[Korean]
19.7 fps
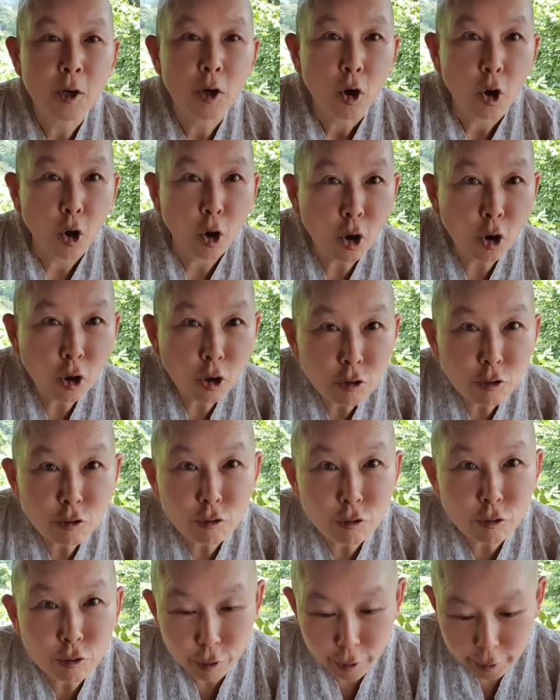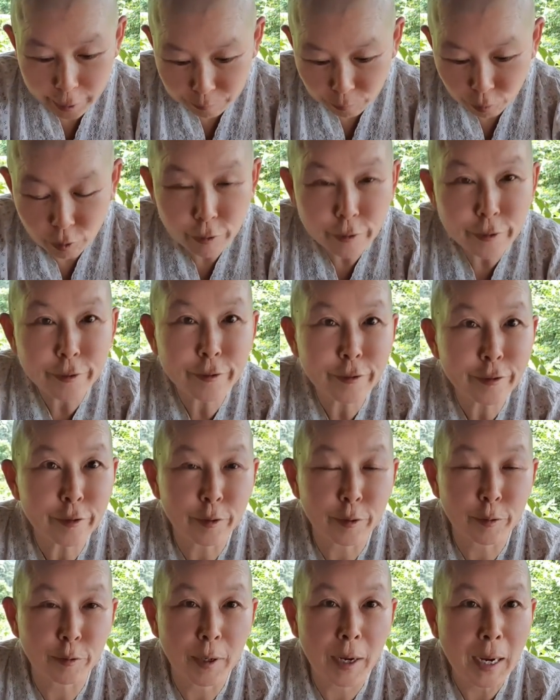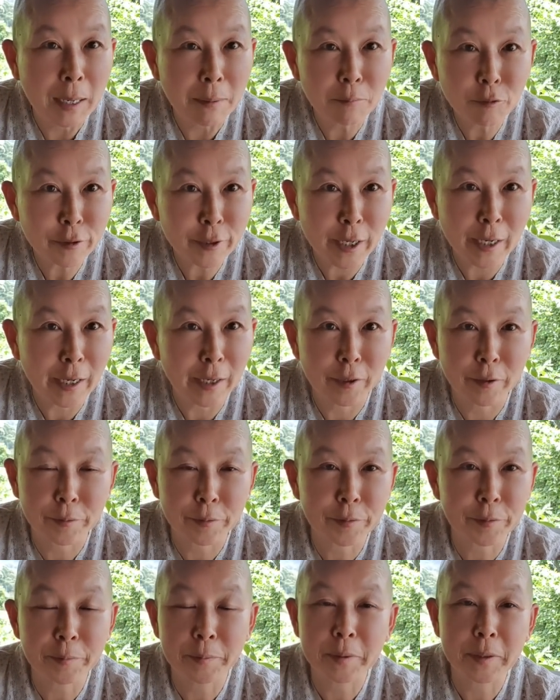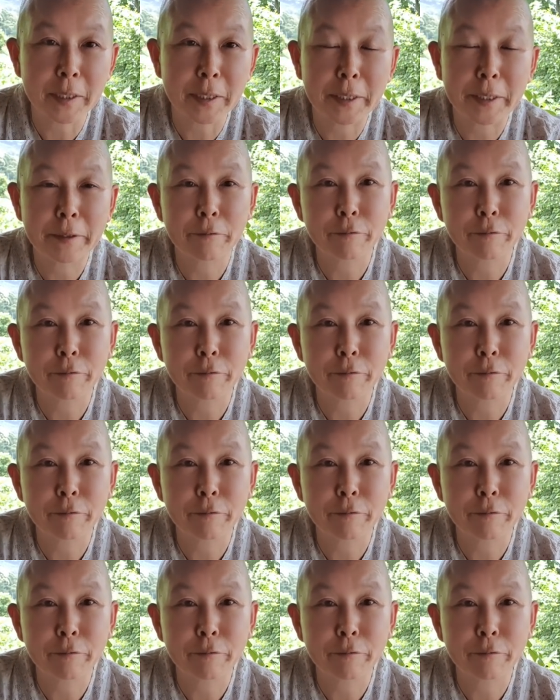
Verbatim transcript: 어느 구석에 뭐를 뜯어도 아무 상관없습니다.